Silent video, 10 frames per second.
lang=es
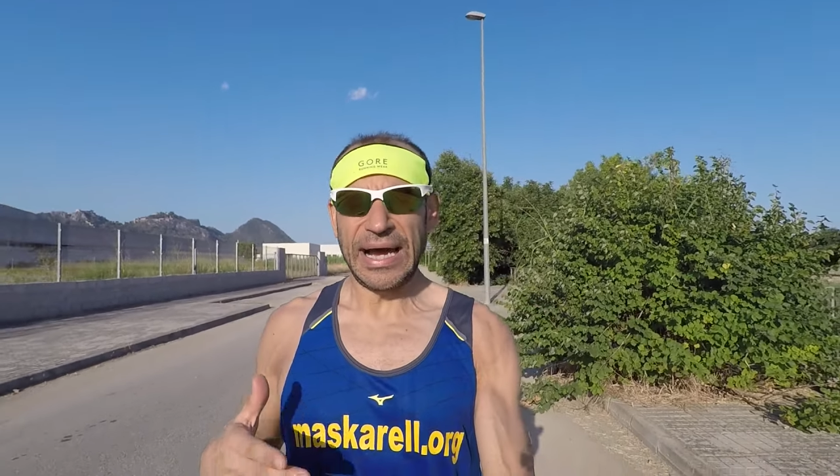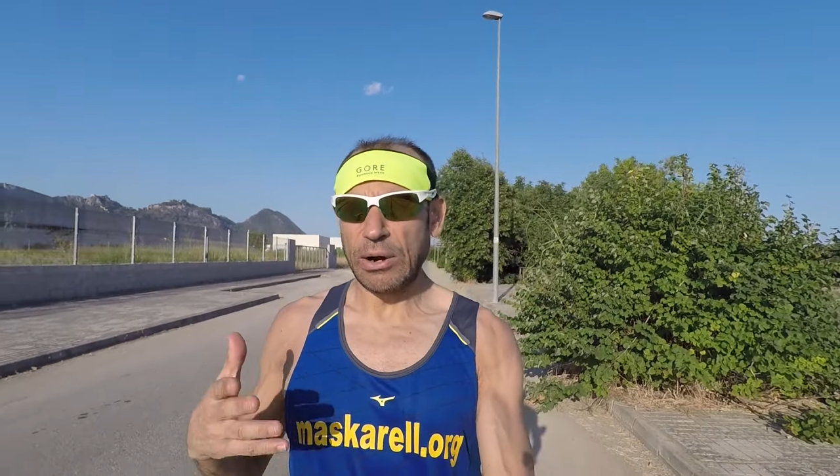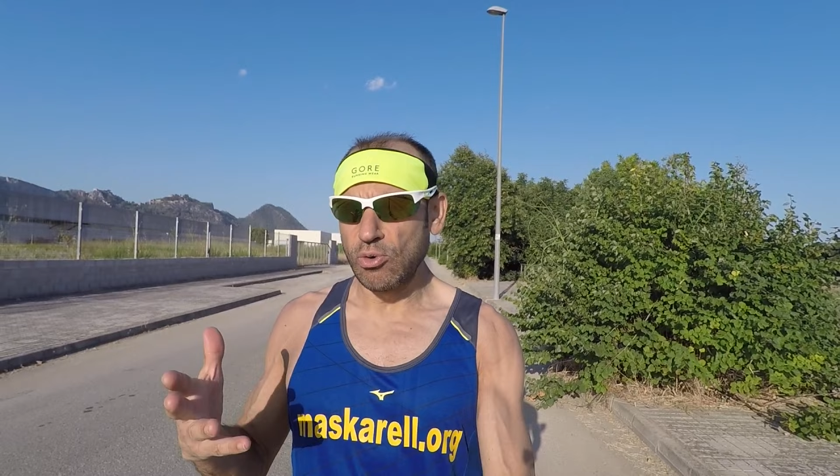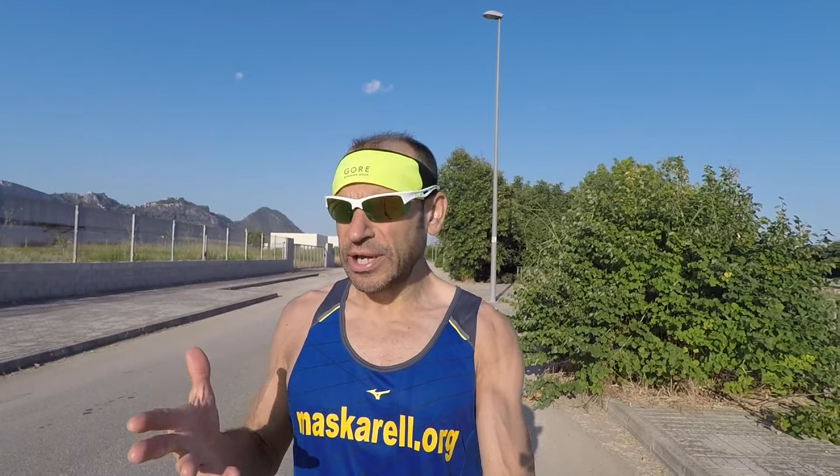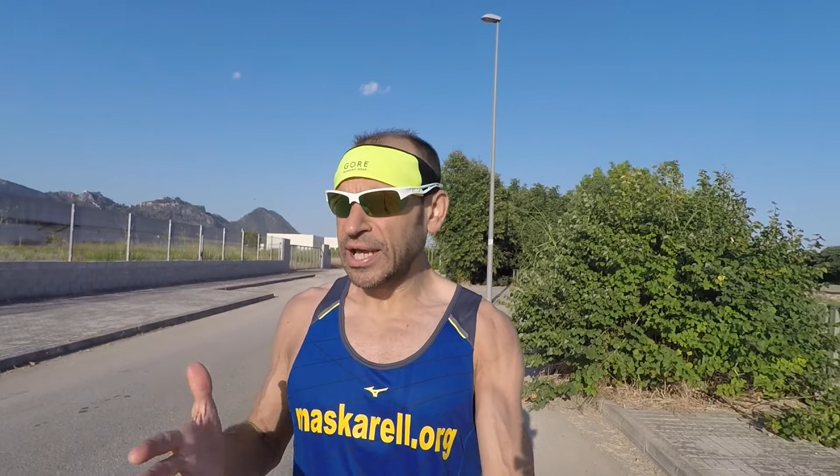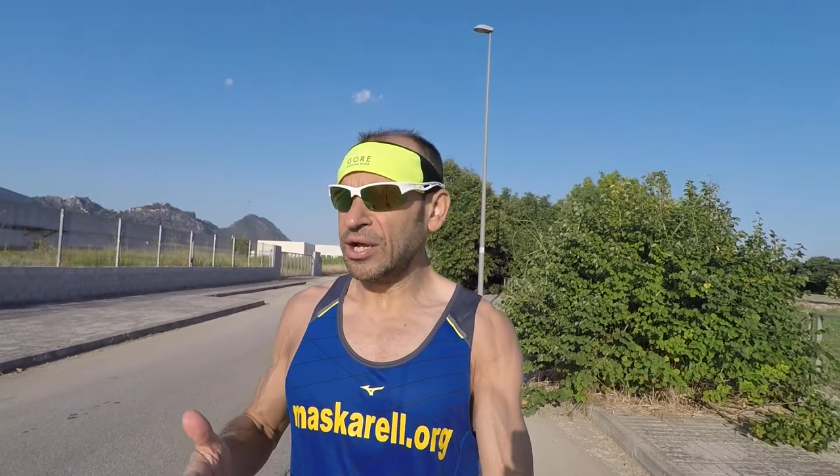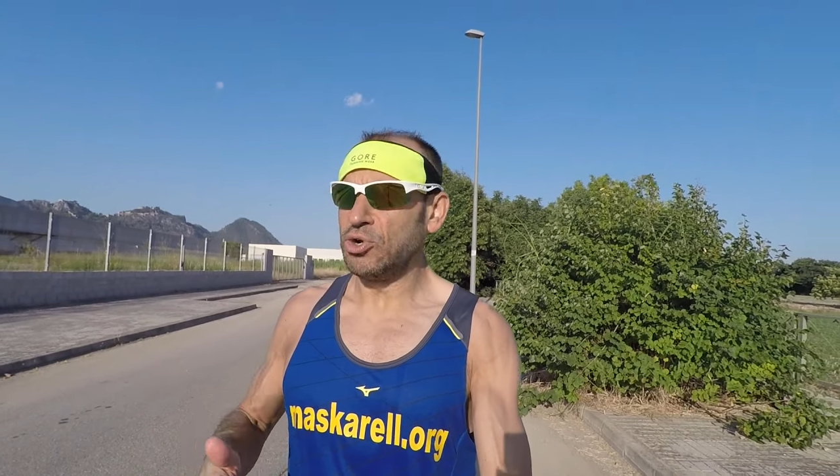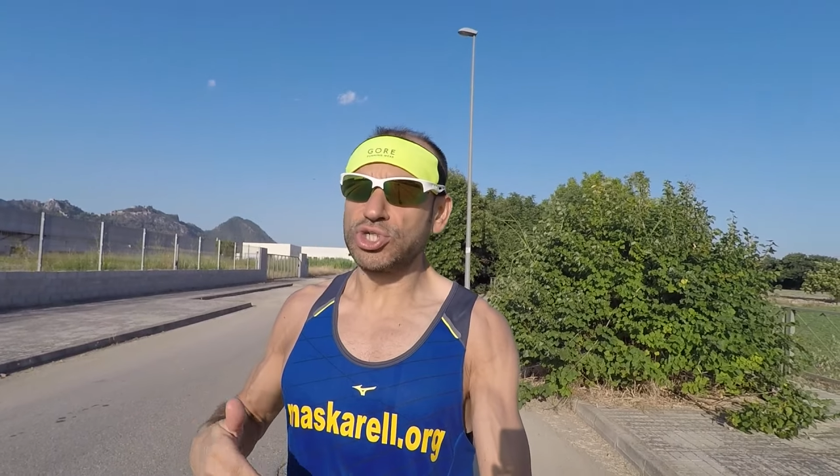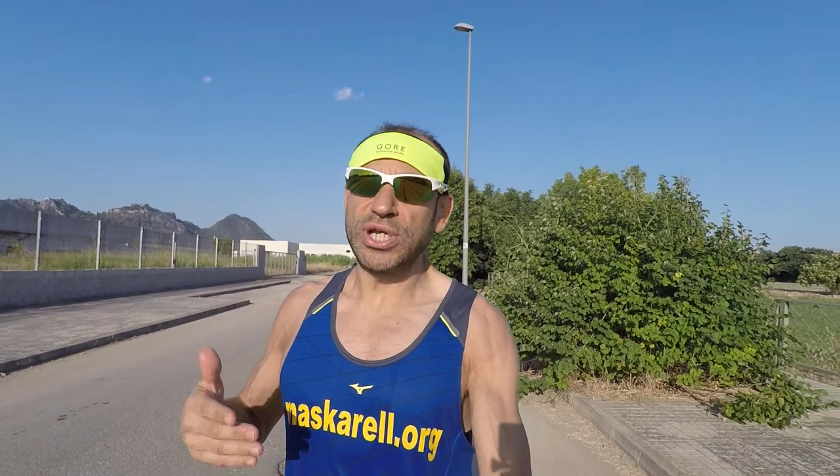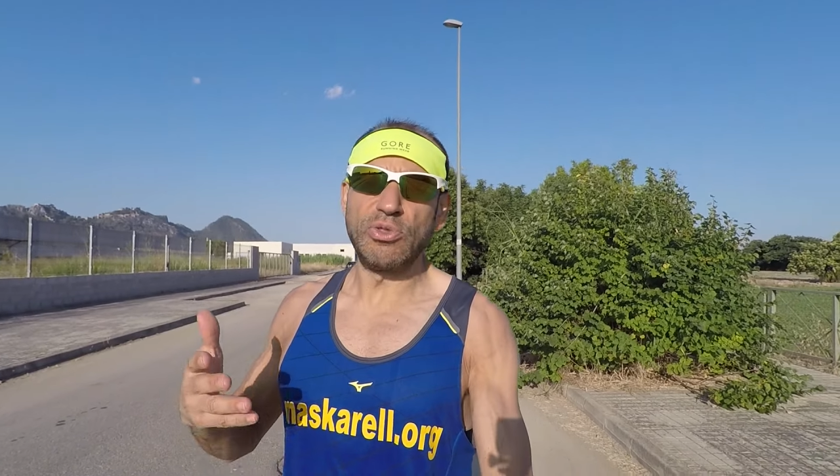aunque
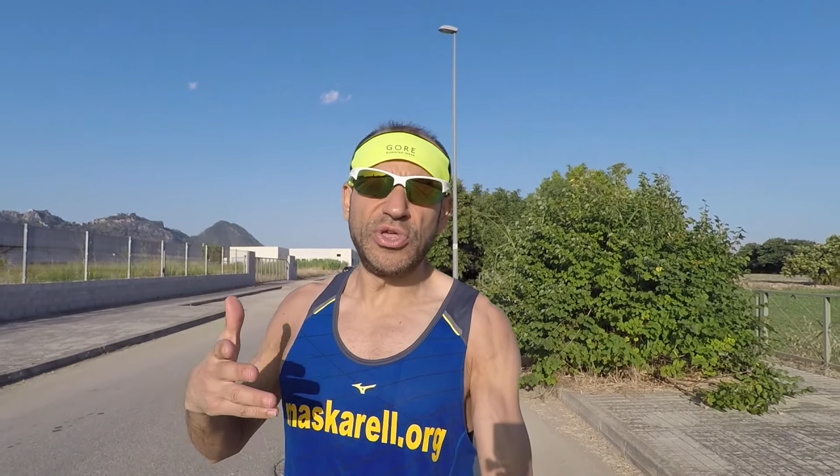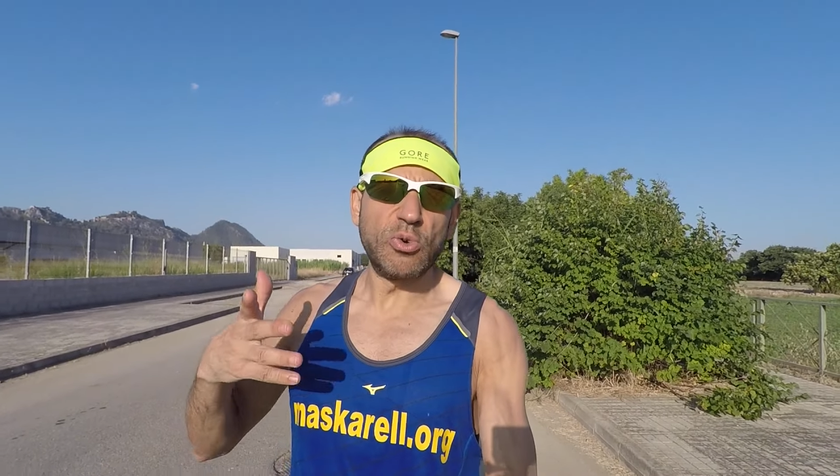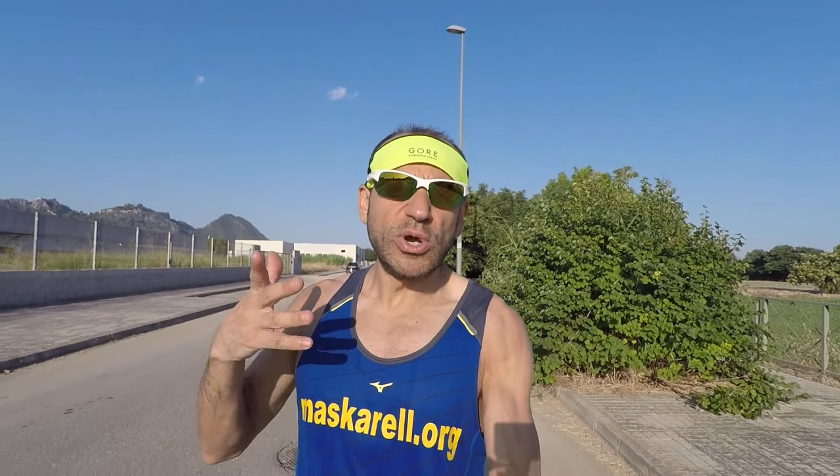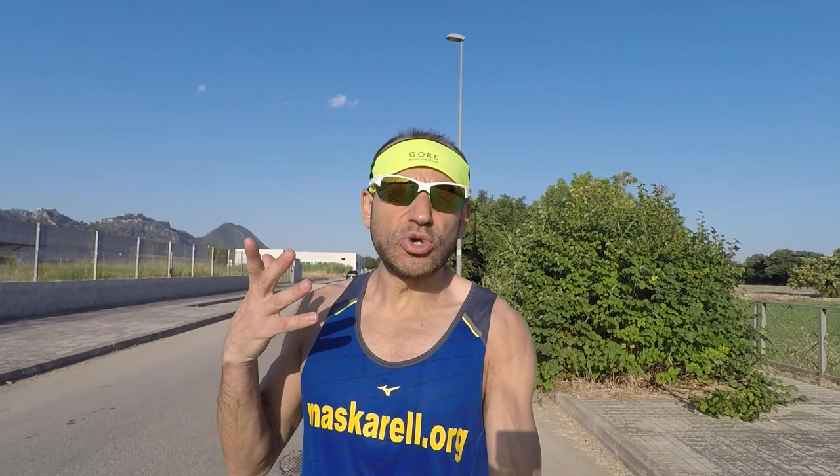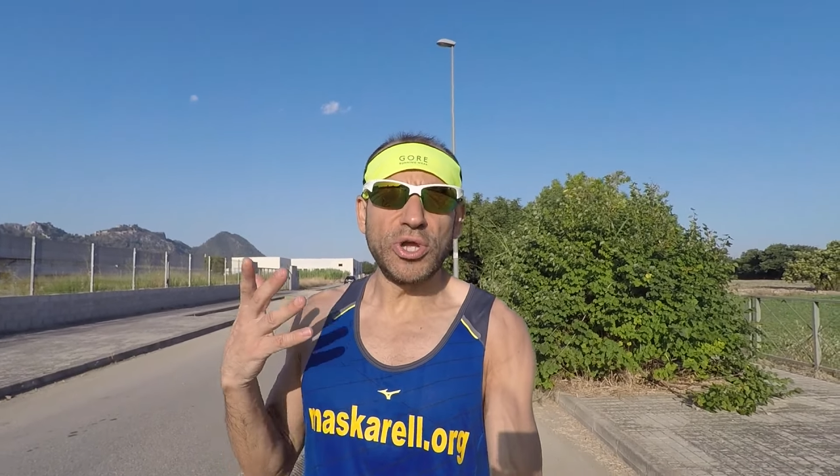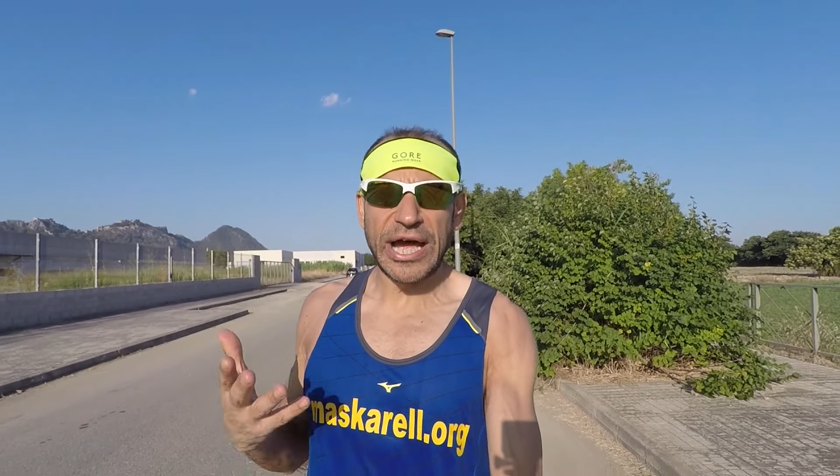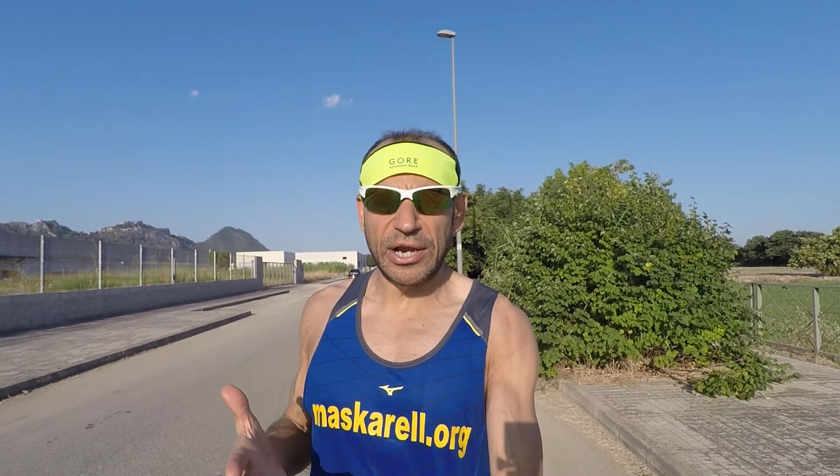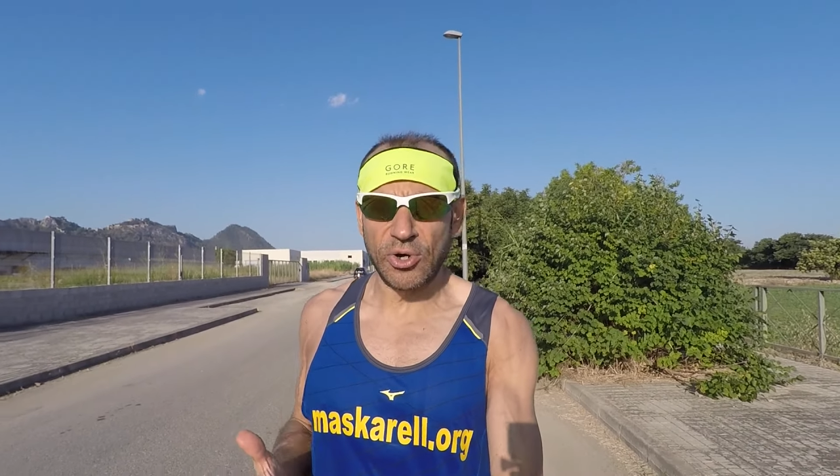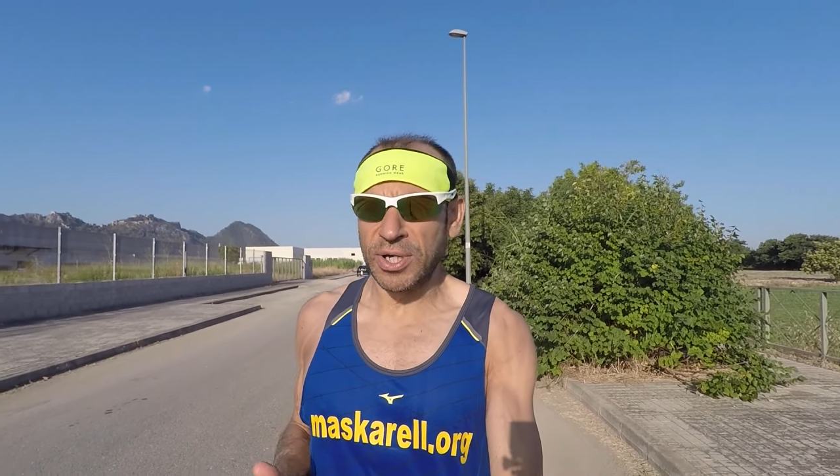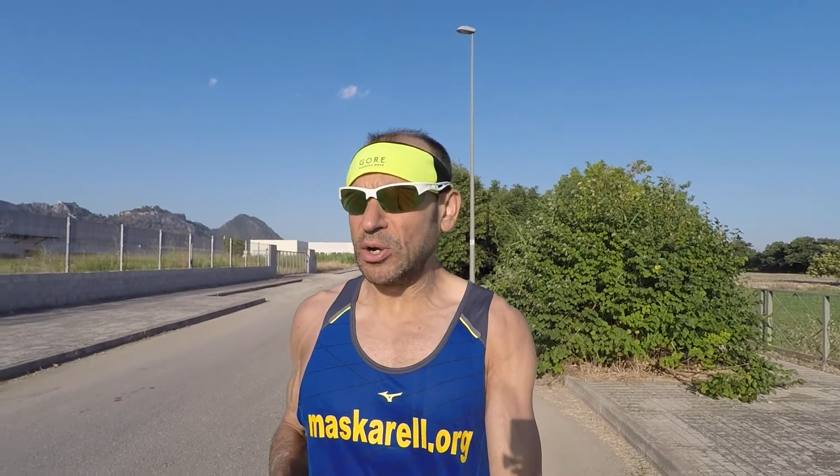no sea un circuito llano